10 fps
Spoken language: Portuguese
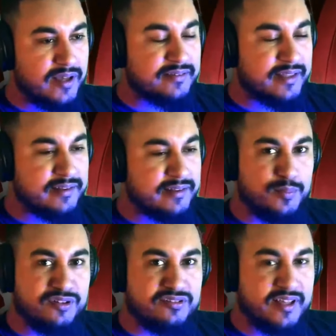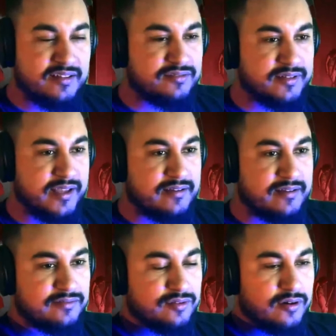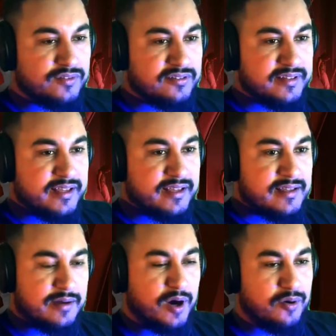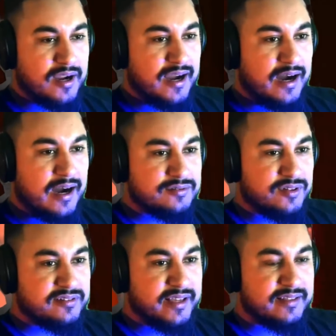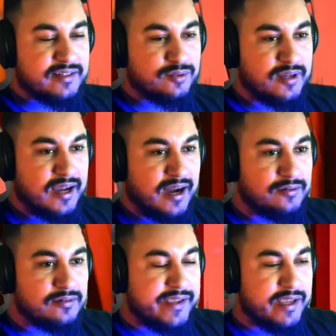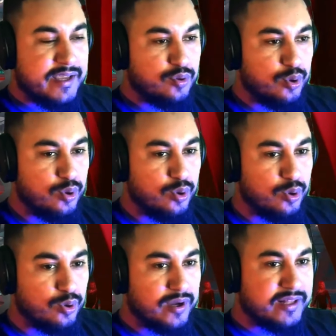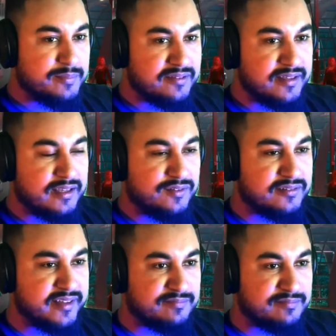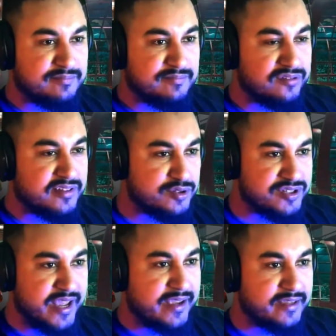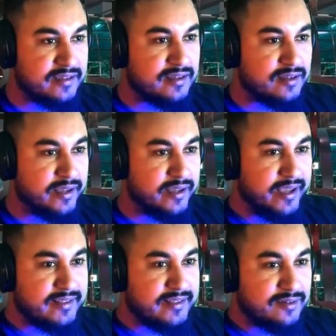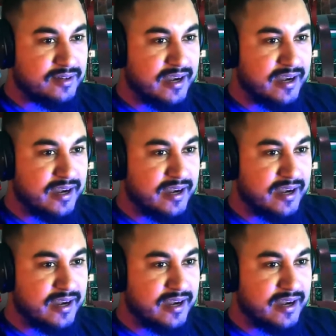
mas entender o processo, né? É só você chamar o carro, você entra no carro, aí o NPC que você respawnou, seja o Jack, Eita, o